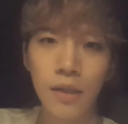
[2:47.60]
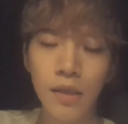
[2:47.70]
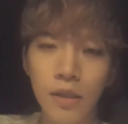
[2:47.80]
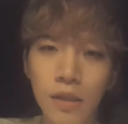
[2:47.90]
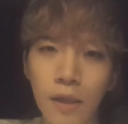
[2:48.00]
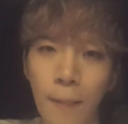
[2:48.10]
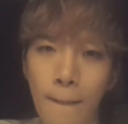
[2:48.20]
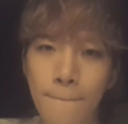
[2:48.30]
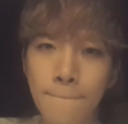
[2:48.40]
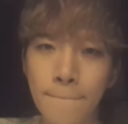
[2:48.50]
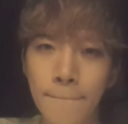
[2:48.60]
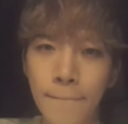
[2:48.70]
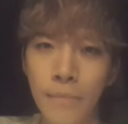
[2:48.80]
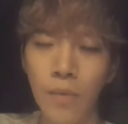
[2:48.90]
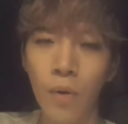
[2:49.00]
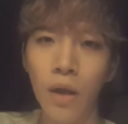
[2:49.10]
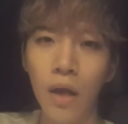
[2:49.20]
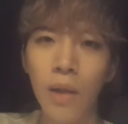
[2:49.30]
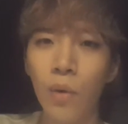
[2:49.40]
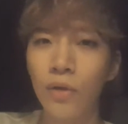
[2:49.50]
사실 음, 이번에
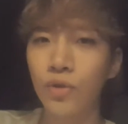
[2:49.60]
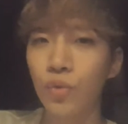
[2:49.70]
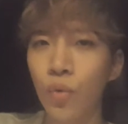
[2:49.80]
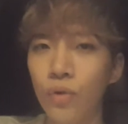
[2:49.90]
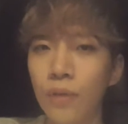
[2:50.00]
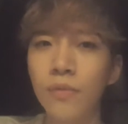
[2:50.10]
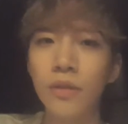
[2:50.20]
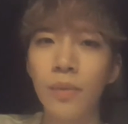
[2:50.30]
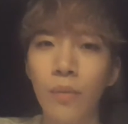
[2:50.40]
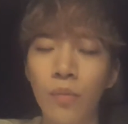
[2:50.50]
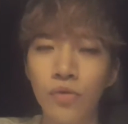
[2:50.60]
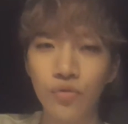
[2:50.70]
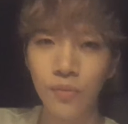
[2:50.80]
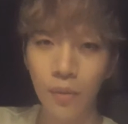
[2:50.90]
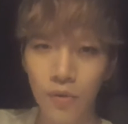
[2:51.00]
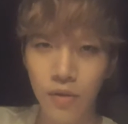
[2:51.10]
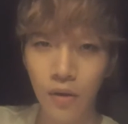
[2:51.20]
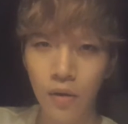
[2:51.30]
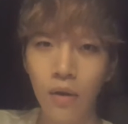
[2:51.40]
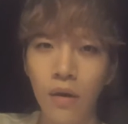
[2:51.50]
일본에서 솔로 3집 앨범을 준비하면서
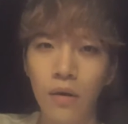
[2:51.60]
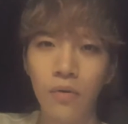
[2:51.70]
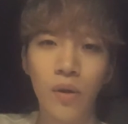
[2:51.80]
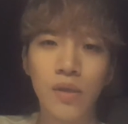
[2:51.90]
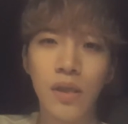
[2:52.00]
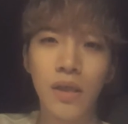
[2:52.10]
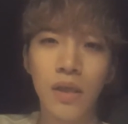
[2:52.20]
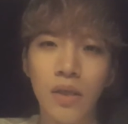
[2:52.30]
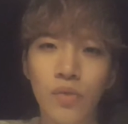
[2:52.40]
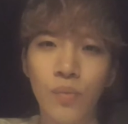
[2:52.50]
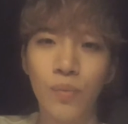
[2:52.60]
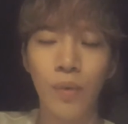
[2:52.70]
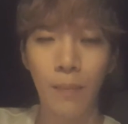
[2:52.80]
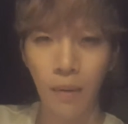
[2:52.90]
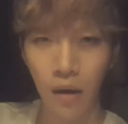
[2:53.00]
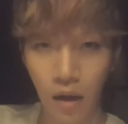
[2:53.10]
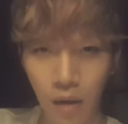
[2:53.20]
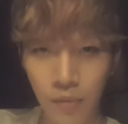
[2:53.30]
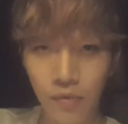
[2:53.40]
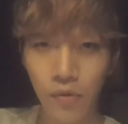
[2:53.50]
굉장히 좀
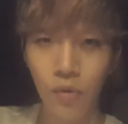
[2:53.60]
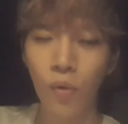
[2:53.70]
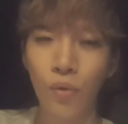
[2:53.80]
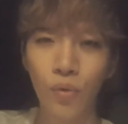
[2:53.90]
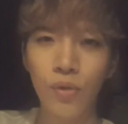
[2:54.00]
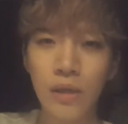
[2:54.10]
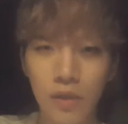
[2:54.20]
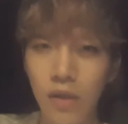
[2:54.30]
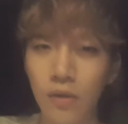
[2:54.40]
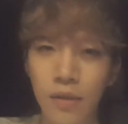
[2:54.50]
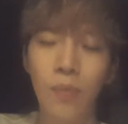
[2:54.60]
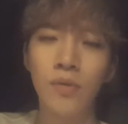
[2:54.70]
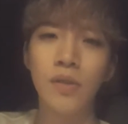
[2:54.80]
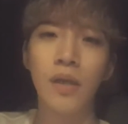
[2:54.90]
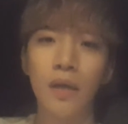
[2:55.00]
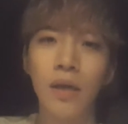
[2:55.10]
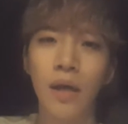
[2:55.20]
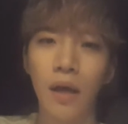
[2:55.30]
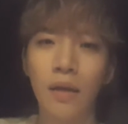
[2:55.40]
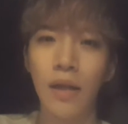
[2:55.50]
압박감이 들었던 것도 사실이에요. 세
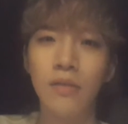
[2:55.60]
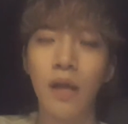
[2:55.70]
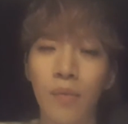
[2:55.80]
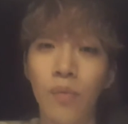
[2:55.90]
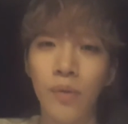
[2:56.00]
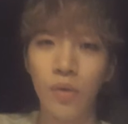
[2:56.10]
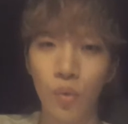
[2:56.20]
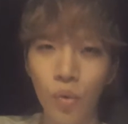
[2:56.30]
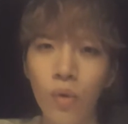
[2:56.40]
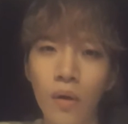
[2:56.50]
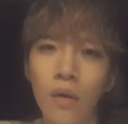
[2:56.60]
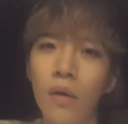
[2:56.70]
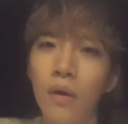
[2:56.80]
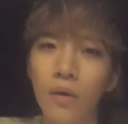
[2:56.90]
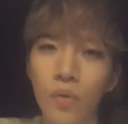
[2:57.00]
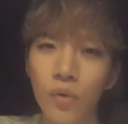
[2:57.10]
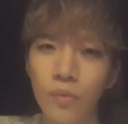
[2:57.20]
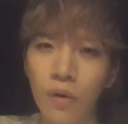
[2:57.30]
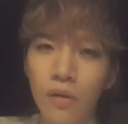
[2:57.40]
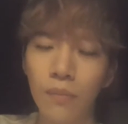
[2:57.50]
번째 내는 앨범이고 그리고
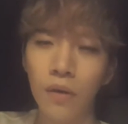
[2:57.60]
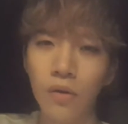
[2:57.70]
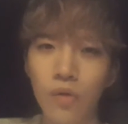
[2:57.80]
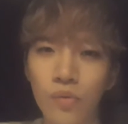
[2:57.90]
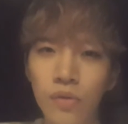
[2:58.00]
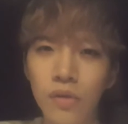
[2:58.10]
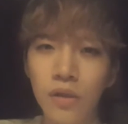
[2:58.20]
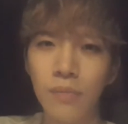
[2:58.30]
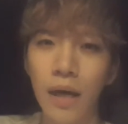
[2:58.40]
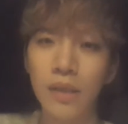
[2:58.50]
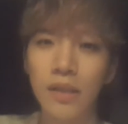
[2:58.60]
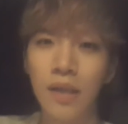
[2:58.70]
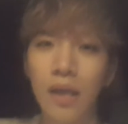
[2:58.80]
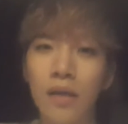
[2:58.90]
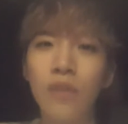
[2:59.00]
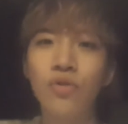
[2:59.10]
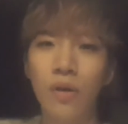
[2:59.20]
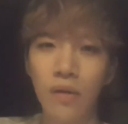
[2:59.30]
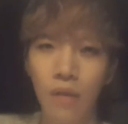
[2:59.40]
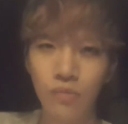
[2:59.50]
그만큼 팬 여러분들이 많이 사랑을
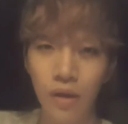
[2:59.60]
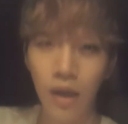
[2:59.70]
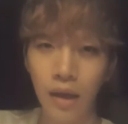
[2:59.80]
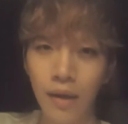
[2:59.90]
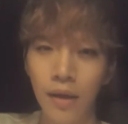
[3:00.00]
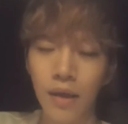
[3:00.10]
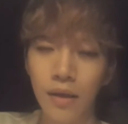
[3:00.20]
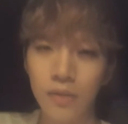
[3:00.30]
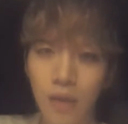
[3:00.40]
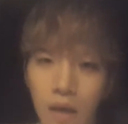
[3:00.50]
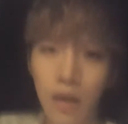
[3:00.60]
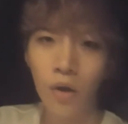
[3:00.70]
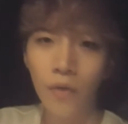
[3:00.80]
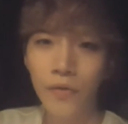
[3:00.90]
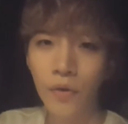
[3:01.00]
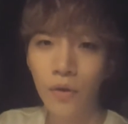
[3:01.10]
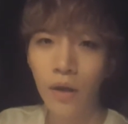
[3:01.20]
해주셨기 때문에 그 사랑에 어떻게